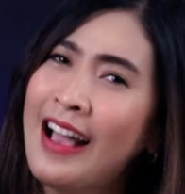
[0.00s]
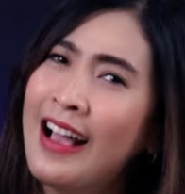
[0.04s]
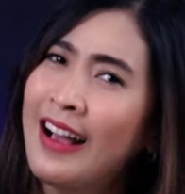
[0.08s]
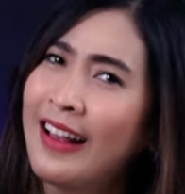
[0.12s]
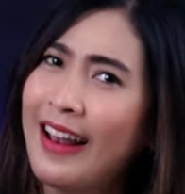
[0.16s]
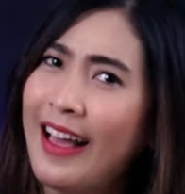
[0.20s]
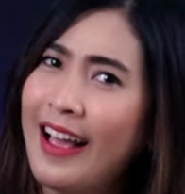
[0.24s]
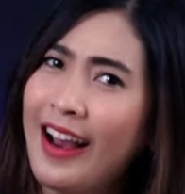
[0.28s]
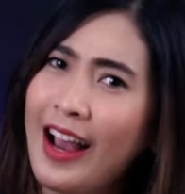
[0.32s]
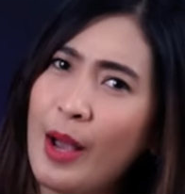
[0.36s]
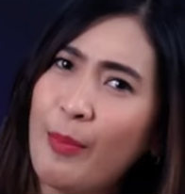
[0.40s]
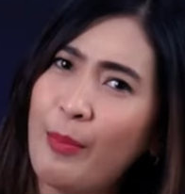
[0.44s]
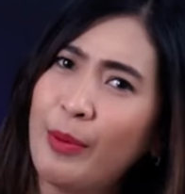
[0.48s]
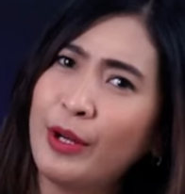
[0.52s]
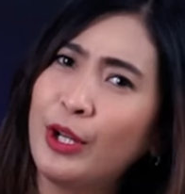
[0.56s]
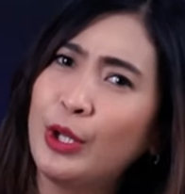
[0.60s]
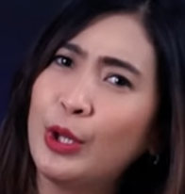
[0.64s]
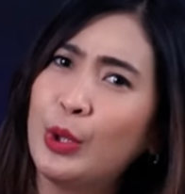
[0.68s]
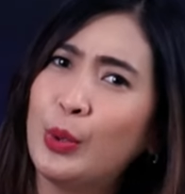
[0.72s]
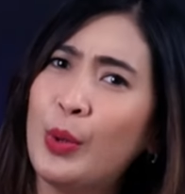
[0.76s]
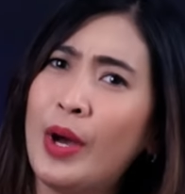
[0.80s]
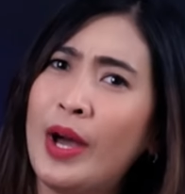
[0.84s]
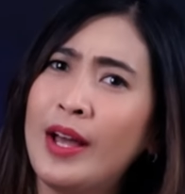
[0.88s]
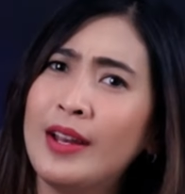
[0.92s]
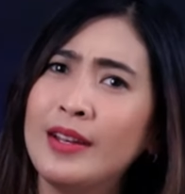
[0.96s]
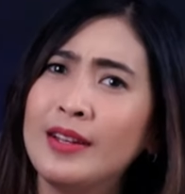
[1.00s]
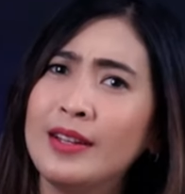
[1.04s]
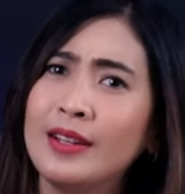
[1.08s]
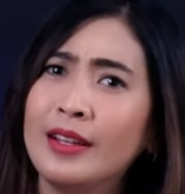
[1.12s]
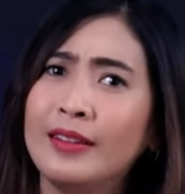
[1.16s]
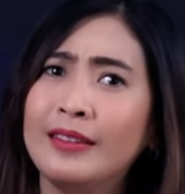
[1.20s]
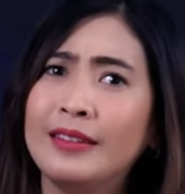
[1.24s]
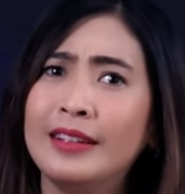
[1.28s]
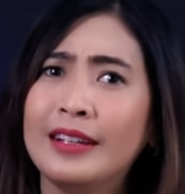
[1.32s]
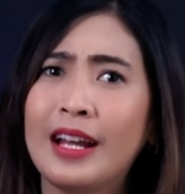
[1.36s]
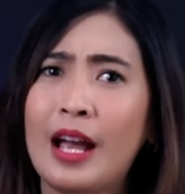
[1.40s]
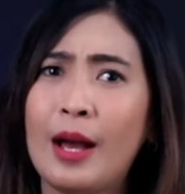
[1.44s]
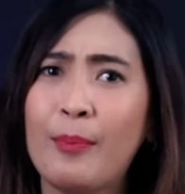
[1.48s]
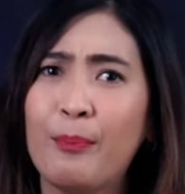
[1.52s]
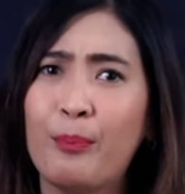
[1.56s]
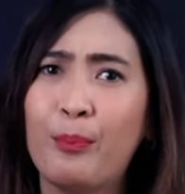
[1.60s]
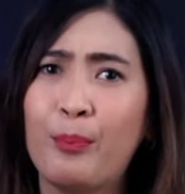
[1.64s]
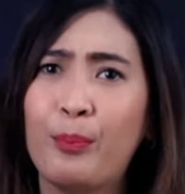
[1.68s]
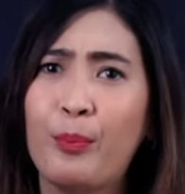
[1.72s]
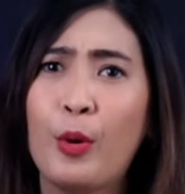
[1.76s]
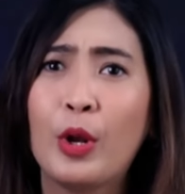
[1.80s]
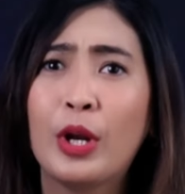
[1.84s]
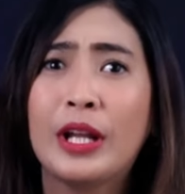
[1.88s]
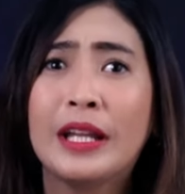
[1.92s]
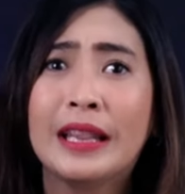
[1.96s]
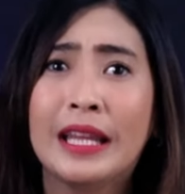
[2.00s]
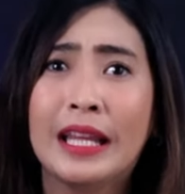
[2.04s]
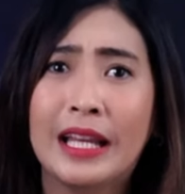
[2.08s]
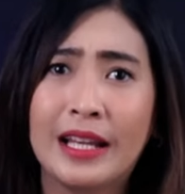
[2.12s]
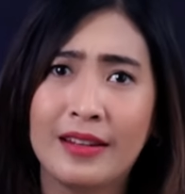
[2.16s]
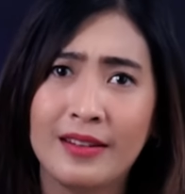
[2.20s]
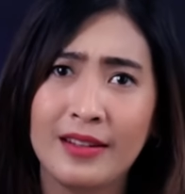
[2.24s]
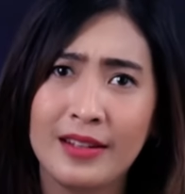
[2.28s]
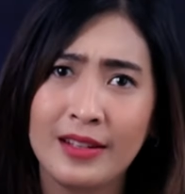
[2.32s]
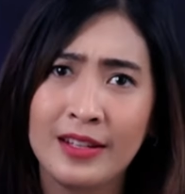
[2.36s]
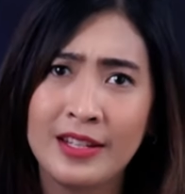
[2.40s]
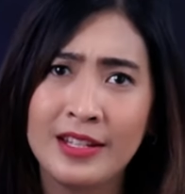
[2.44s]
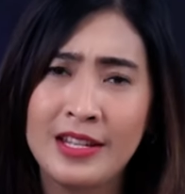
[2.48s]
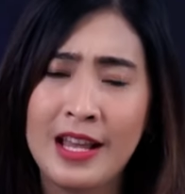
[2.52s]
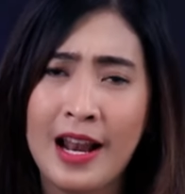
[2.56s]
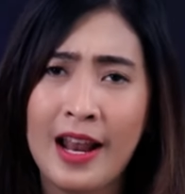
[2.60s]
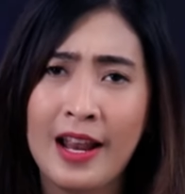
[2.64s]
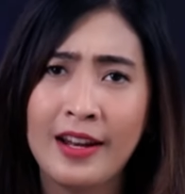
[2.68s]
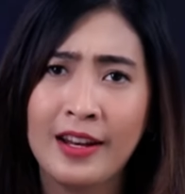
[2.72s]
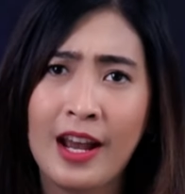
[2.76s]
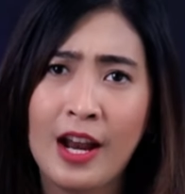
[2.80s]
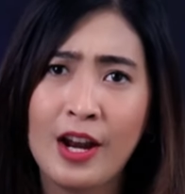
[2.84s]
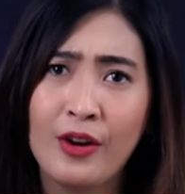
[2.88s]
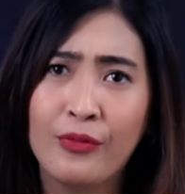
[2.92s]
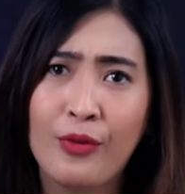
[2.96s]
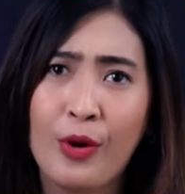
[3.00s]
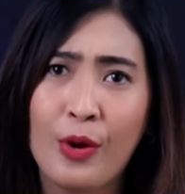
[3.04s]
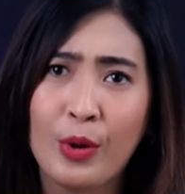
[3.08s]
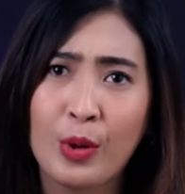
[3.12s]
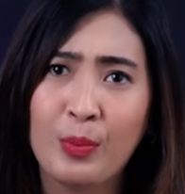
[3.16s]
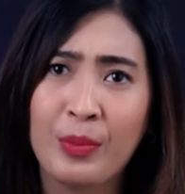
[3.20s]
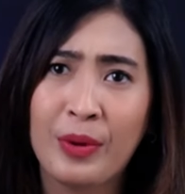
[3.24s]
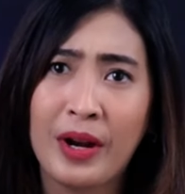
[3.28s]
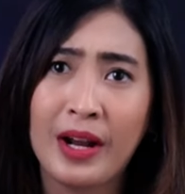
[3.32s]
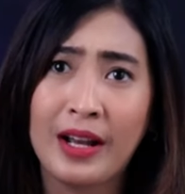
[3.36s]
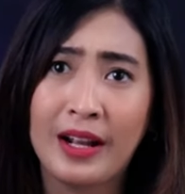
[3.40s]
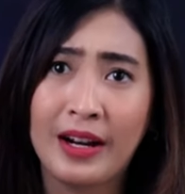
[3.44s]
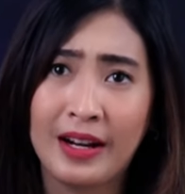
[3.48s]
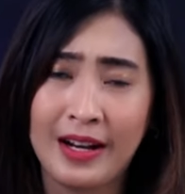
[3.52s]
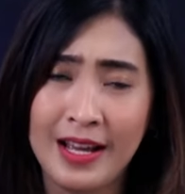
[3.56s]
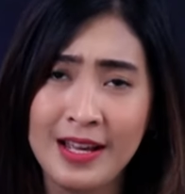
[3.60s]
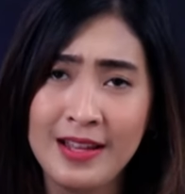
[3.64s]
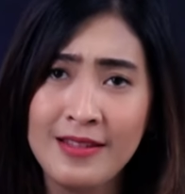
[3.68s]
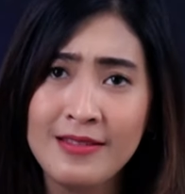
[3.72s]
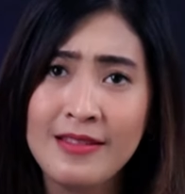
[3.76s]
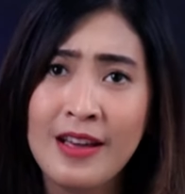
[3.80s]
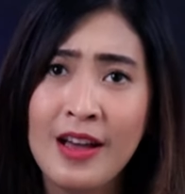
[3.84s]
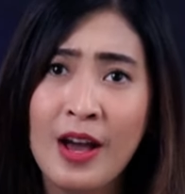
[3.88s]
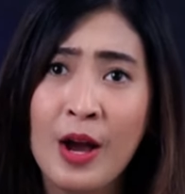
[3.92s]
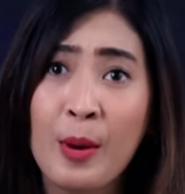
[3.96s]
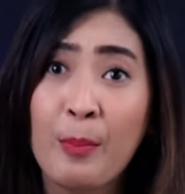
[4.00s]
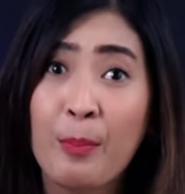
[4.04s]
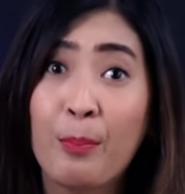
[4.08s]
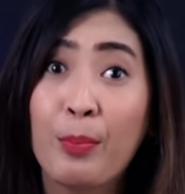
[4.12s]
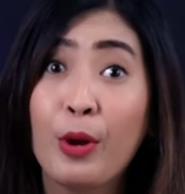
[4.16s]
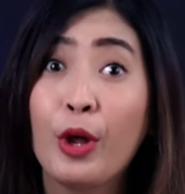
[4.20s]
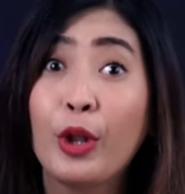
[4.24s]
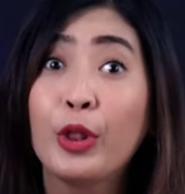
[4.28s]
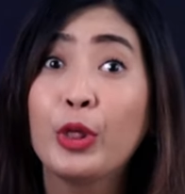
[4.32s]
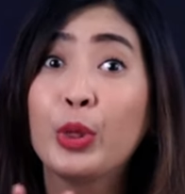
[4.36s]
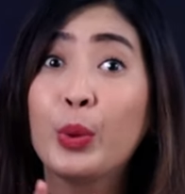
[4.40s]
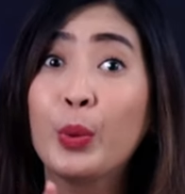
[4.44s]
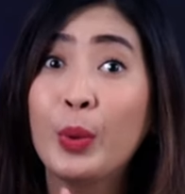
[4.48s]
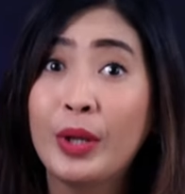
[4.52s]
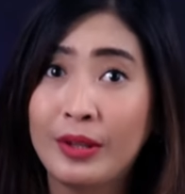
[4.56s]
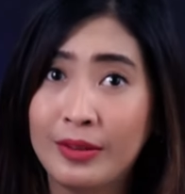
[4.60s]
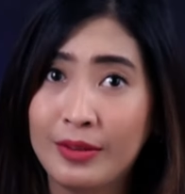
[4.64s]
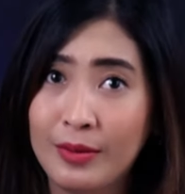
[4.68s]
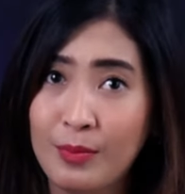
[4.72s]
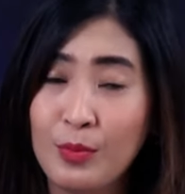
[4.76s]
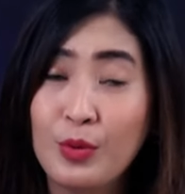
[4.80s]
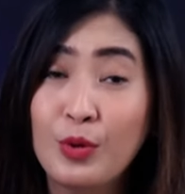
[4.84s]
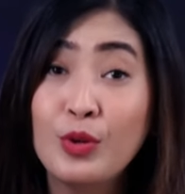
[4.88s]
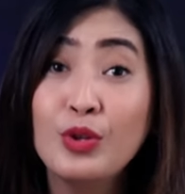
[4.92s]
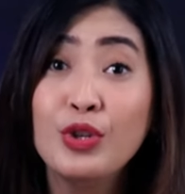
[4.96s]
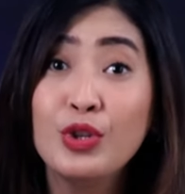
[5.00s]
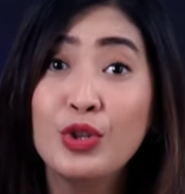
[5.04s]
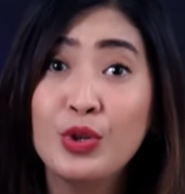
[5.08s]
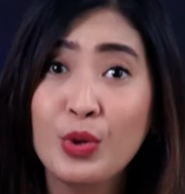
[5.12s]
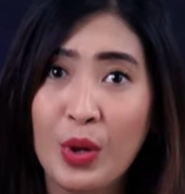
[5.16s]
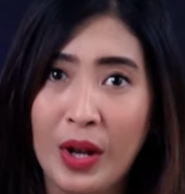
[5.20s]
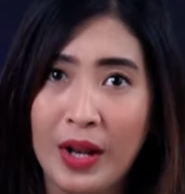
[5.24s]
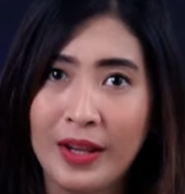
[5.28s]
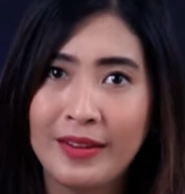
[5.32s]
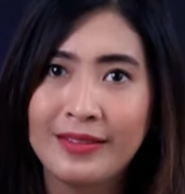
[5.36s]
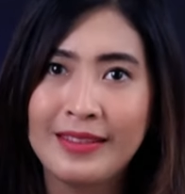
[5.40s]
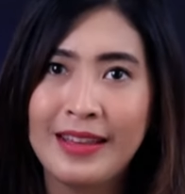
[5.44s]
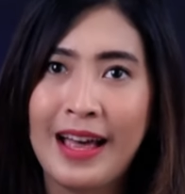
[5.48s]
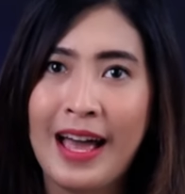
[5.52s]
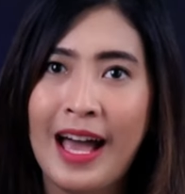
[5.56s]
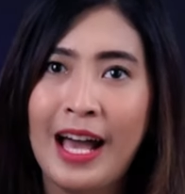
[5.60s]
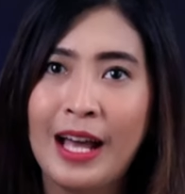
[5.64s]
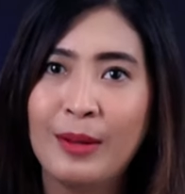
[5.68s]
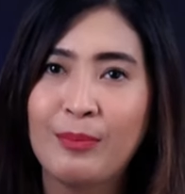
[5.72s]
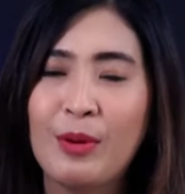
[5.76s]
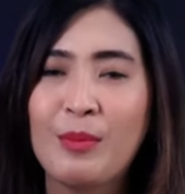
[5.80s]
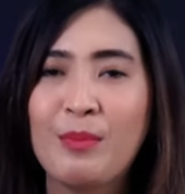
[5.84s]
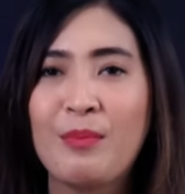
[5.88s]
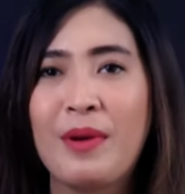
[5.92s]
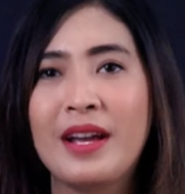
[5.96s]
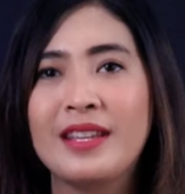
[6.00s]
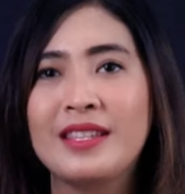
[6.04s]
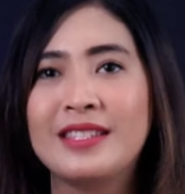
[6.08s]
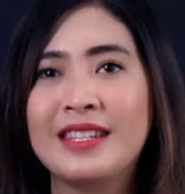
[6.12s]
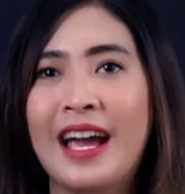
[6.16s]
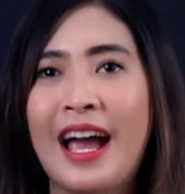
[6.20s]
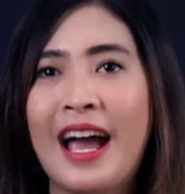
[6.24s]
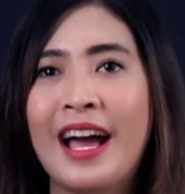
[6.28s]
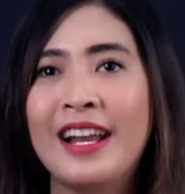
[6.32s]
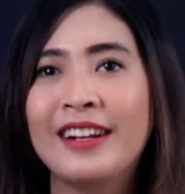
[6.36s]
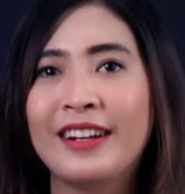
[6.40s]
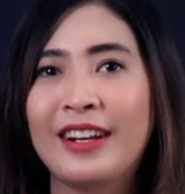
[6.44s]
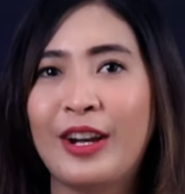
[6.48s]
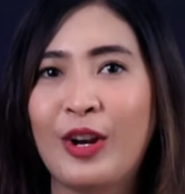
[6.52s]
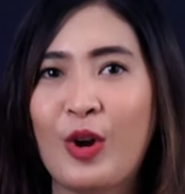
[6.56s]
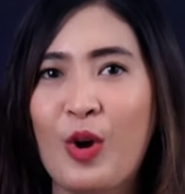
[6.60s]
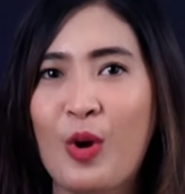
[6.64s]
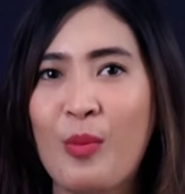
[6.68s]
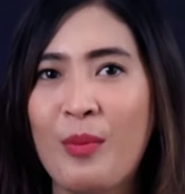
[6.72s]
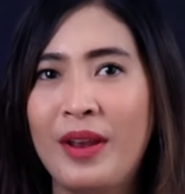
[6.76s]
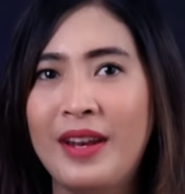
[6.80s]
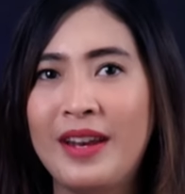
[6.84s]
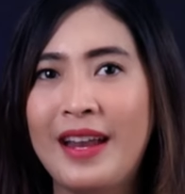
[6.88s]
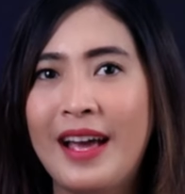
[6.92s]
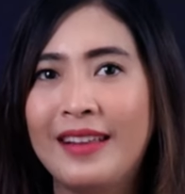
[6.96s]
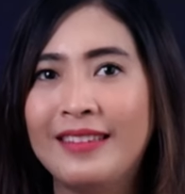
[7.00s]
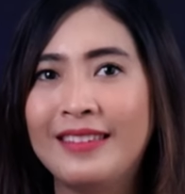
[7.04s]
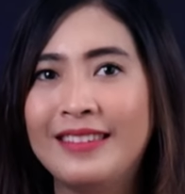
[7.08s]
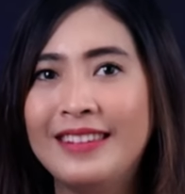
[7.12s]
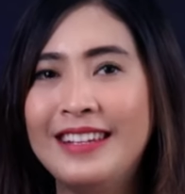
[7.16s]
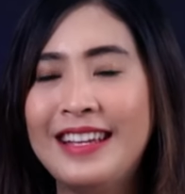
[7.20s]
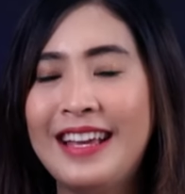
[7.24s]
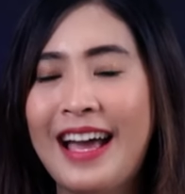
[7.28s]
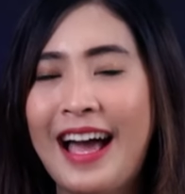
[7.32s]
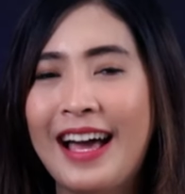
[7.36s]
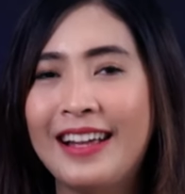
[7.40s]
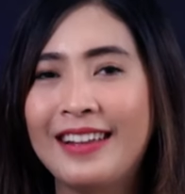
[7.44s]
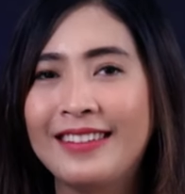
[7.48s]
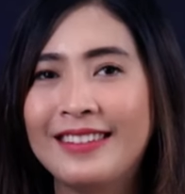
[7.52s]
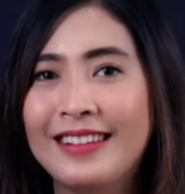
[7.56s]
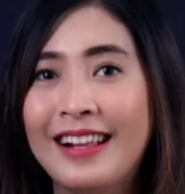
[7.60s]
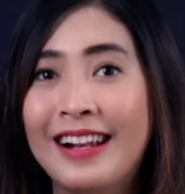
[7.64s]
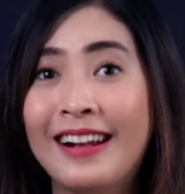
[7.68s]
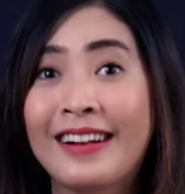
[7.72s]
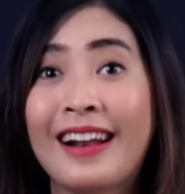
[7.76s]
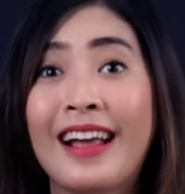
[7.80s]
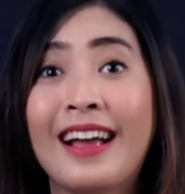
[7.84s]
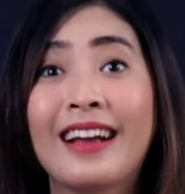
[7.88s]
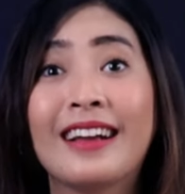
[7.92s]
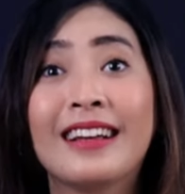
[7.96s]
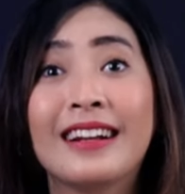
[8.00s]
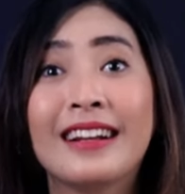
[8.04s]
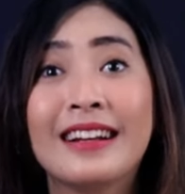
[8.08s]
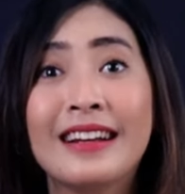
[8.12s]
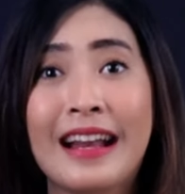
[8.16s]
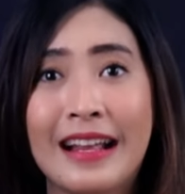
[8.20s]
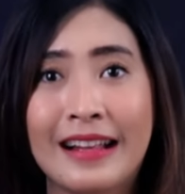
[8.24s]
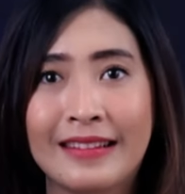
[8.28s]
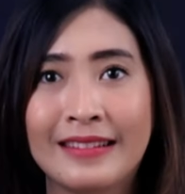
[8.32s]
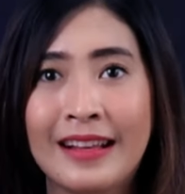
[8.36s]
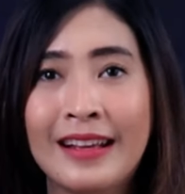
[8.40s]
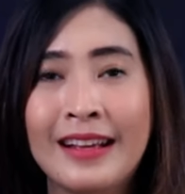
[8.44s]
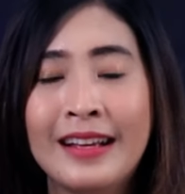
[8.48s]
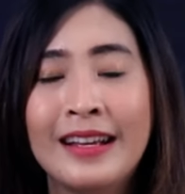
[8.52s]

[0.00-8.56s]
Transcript: Langkah penentuan sikap politik dijalankan forum Rakernas, plot twist muncul saat pembacaan rekomendasi hasil Rakernas.